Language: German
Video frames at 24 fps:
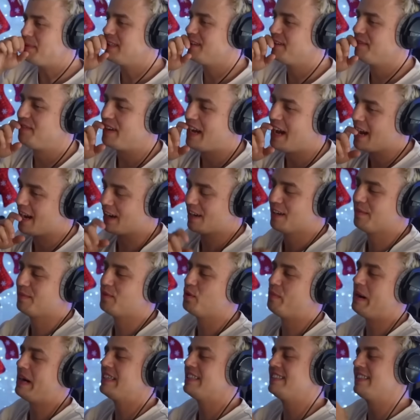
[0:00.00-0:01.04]
Frage, du
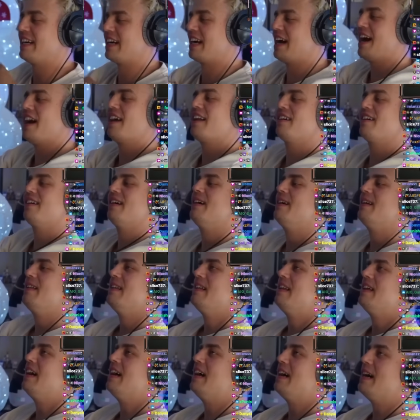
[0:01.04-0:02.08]
meintest da gerade,
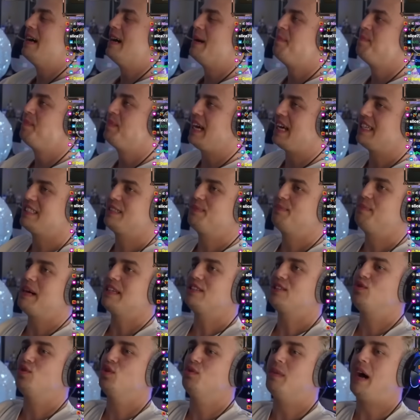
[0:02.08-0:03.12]
ähm, das machst
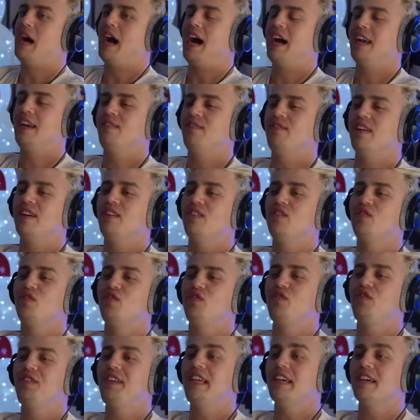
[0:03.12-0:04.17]
du immer an, wenn
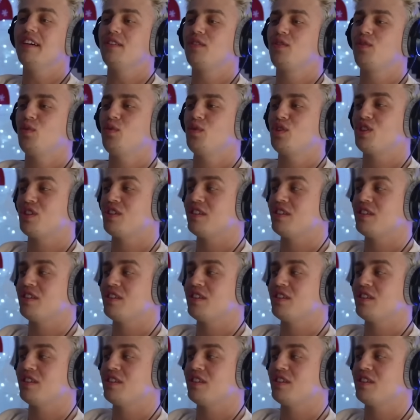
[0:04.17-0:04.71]
wir duschen